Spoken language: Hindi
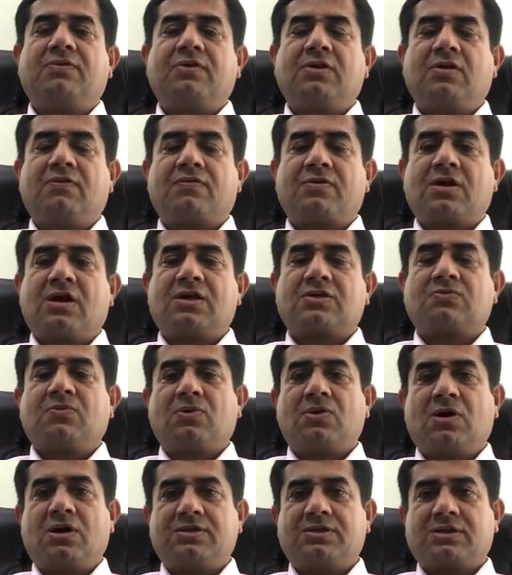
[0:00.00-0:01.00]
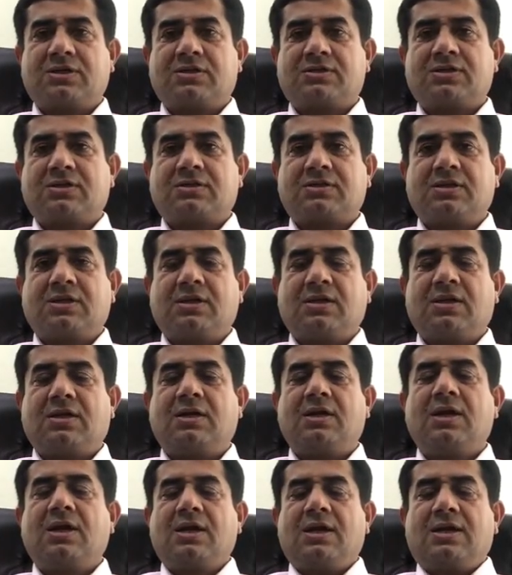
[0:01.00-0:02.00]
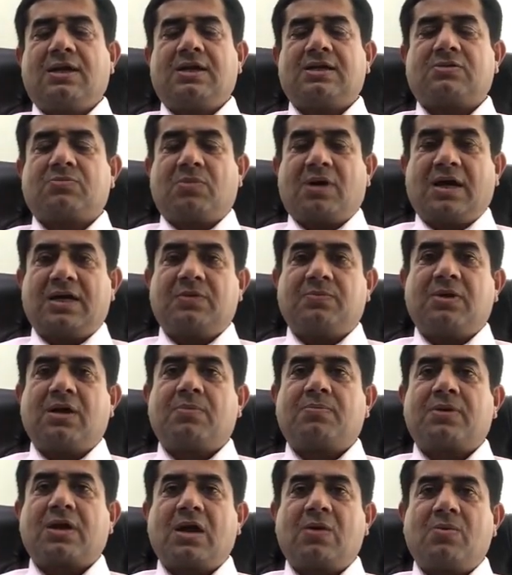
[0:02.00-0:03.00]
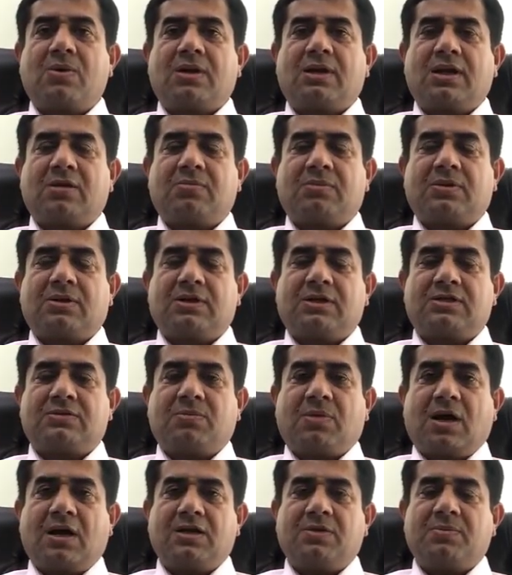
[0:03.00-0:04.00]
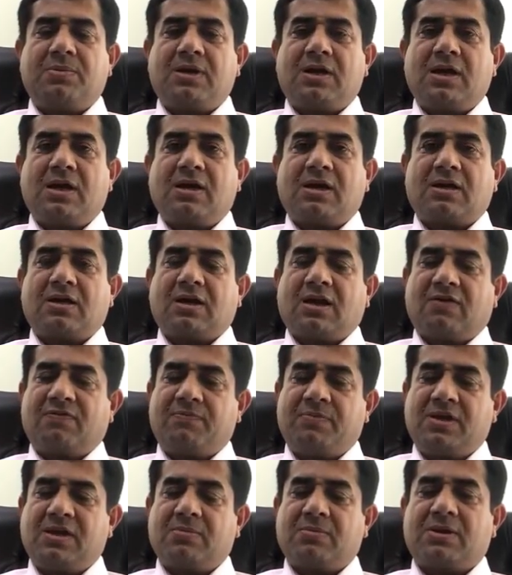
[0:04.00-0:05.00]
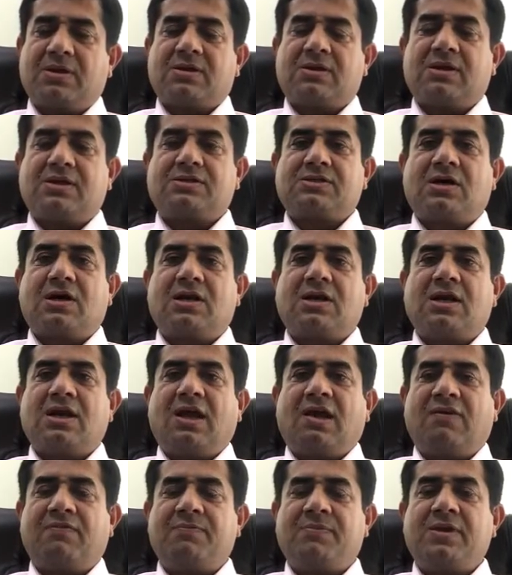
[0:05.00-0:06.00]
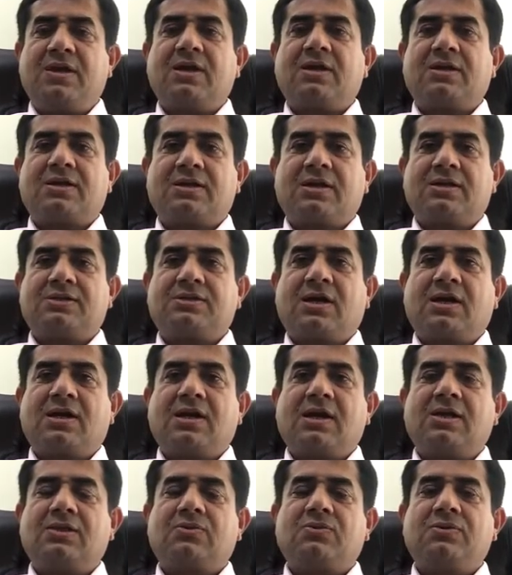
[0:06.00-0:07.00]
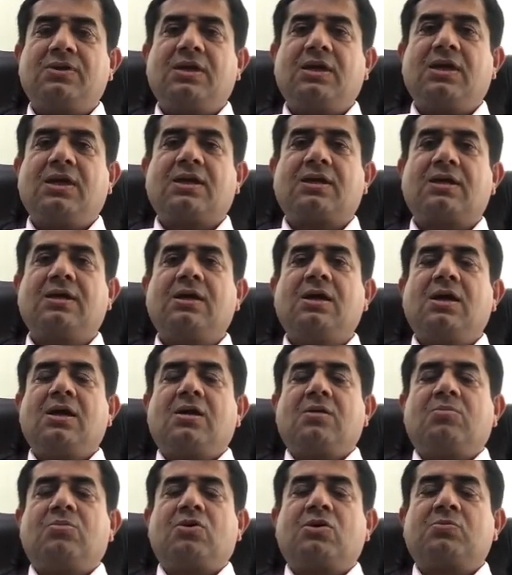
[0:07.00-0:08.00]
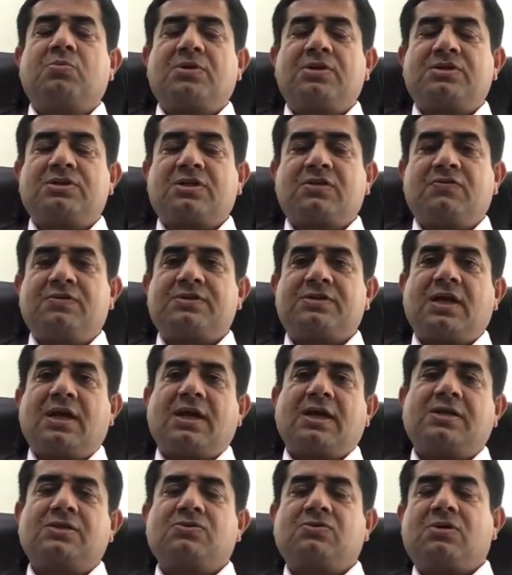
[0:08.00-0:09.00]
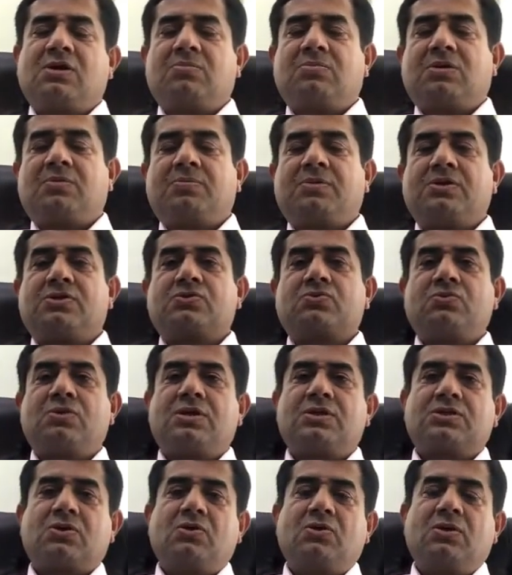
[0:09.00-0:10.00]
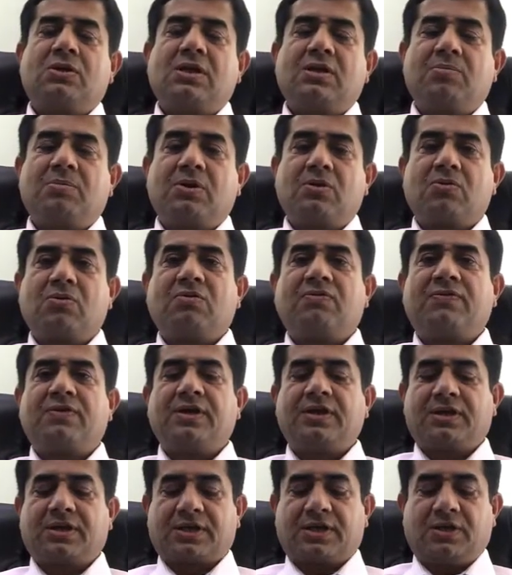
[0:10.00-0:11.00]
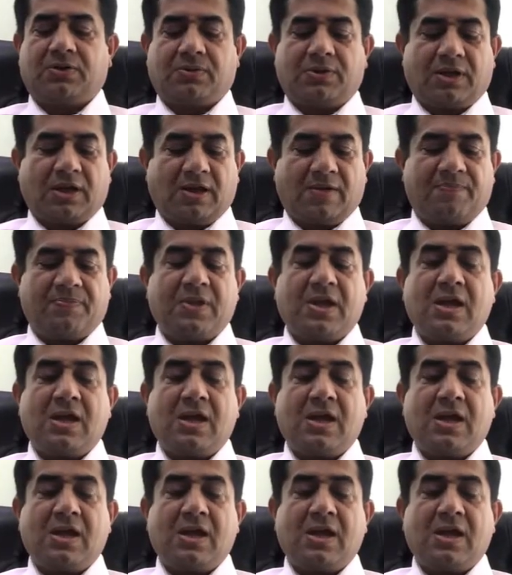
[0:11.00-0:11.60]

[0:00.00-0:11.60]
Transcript: फ्री ऑफ कास्ट वो लॉन्च कर सकते हैं इट माइट बी अ प्राइवेट लेबल इट माइट बी आ अगर एफ करना चाह रहे हैं एफ करना चाह रहे हैं तो ये एक बहुत बड़ी सर्विस है कि जो हम अपने स्टूडेंट्स के लिए बिल्कुल फ्री रखी हुई है